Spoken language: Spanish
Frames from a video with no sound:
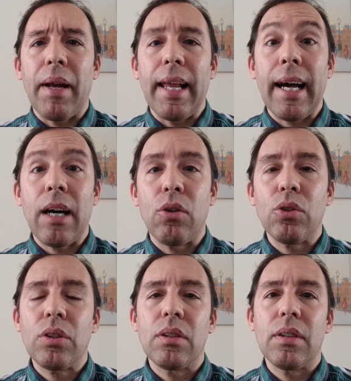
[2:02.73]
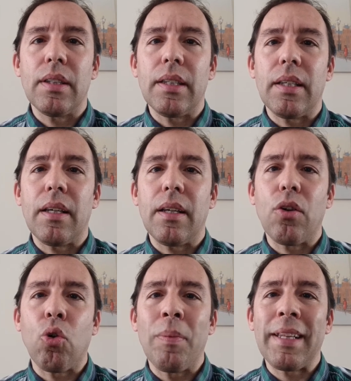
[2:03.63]
ver legajos,
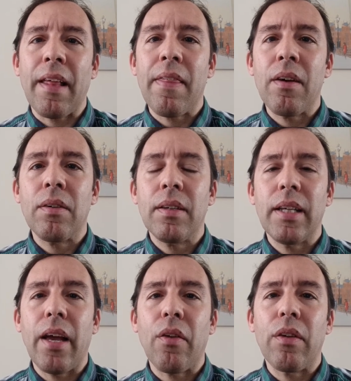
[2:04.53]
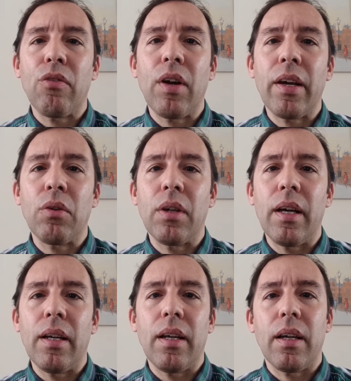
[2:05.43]
documentación, y ahí es donde fue
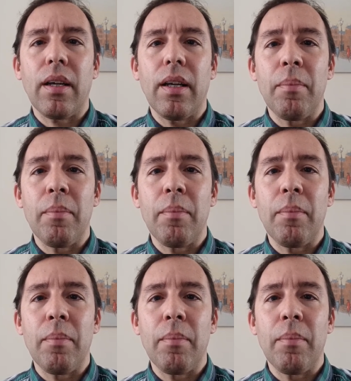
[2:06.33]
el,